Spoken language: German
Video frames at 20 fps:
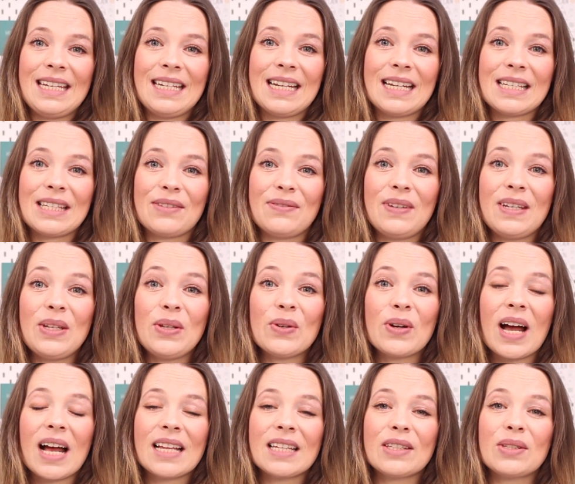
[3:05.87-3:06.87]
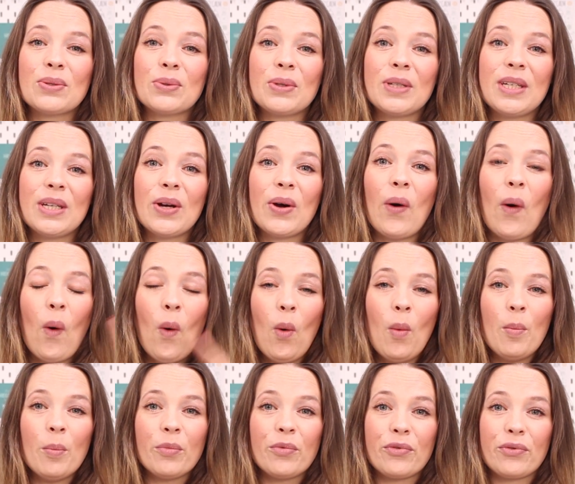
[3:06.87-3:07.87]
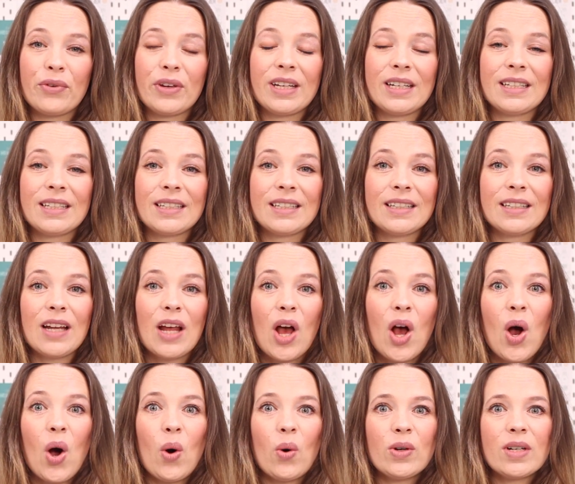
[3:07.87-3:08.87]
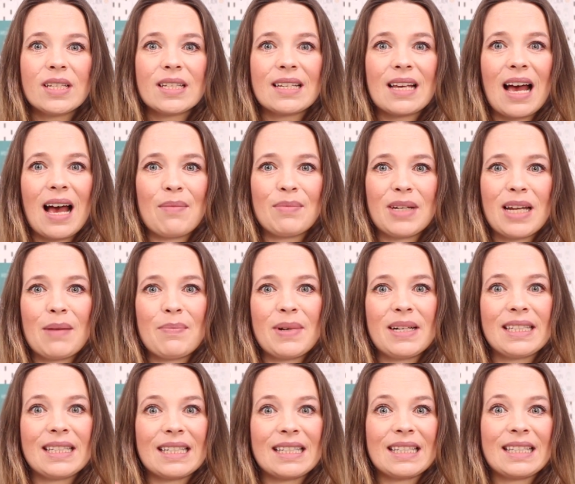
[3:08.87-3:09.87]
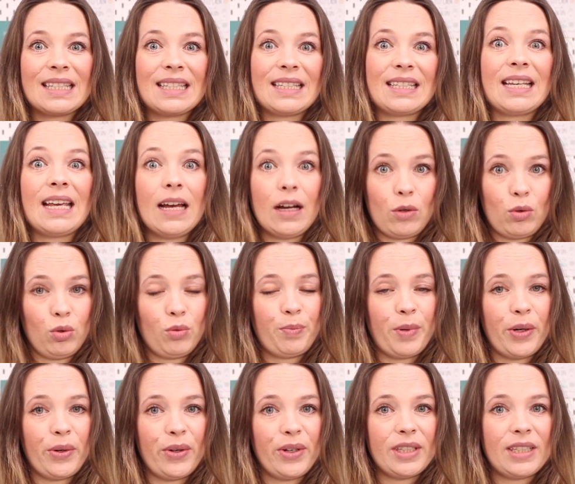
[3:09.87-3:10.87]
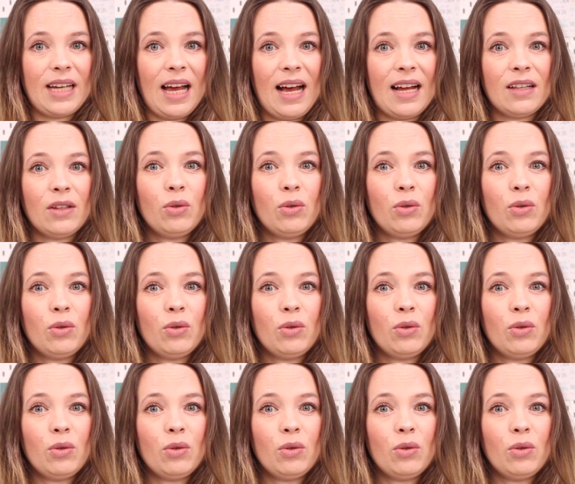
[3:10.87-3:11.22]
Das Video kannst du hier oben finden und es kam damals sehr gut bei euch an.